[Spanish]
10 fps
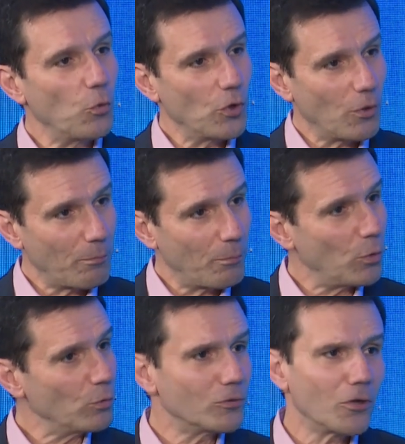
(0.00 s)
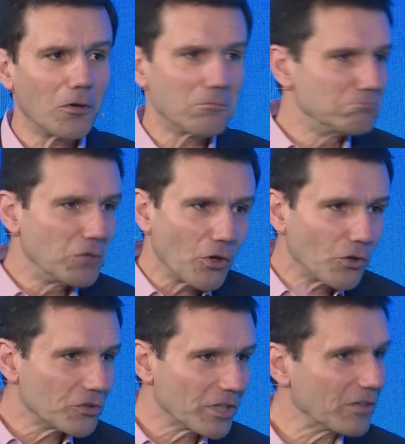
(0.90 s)

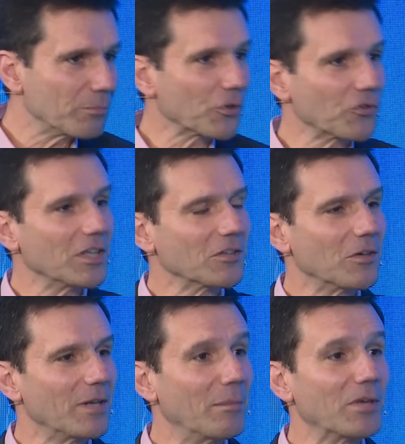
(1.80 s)
1.23%.